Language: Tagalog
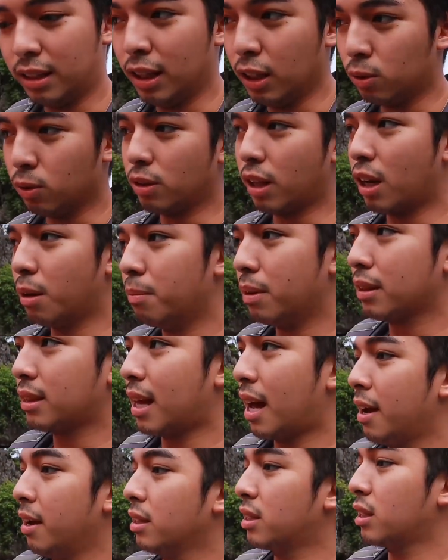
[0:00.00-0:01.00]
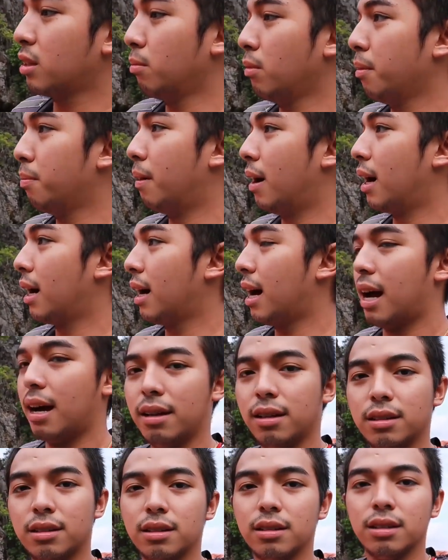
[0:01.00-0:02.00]
Nandito na naman tayo sa may bangka
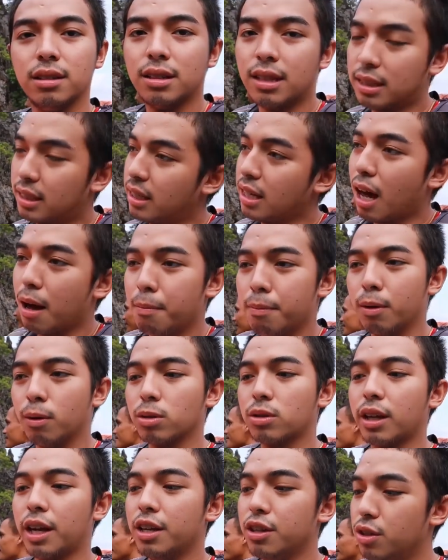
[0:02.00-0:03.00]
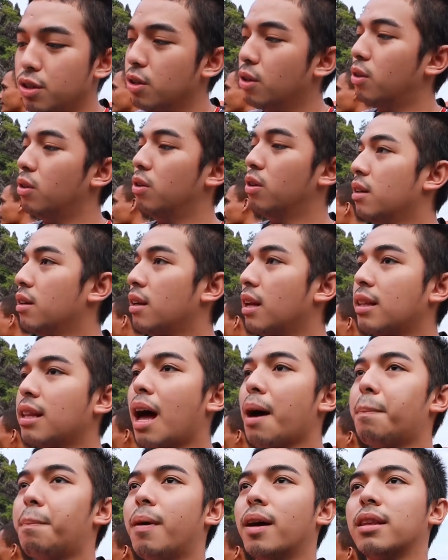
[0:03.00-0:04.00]
na sinabi ko sa inyo na
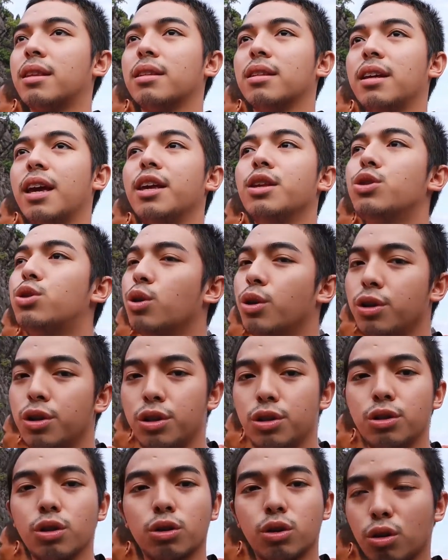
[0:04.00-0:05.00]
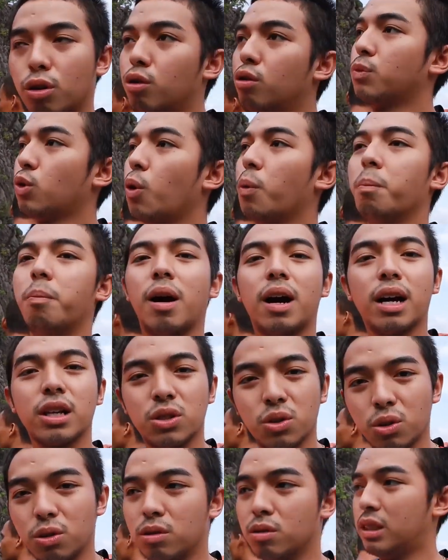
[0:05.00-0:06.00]
dapat enjoyin nyo to, tong
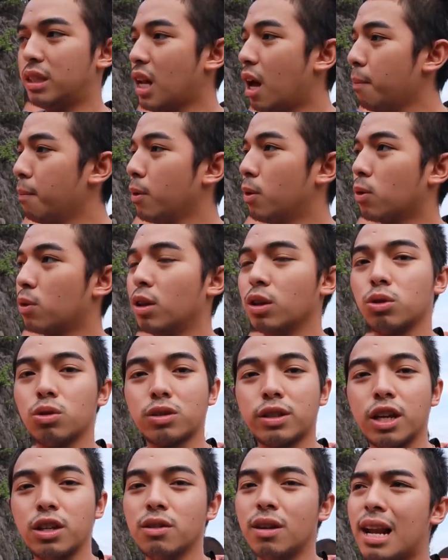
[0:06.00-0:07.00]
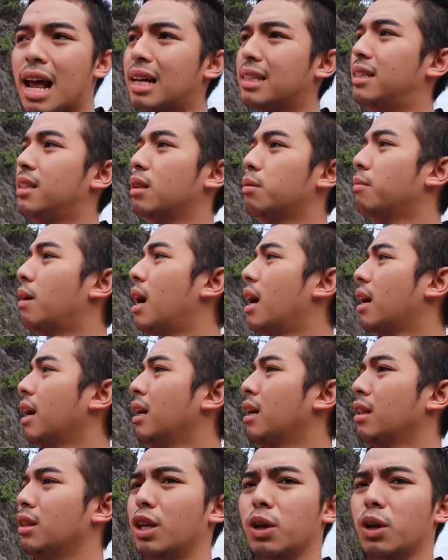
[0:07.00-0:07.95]
bakasyon. Sinabi ko rin to sa inyo last year mga kaigan.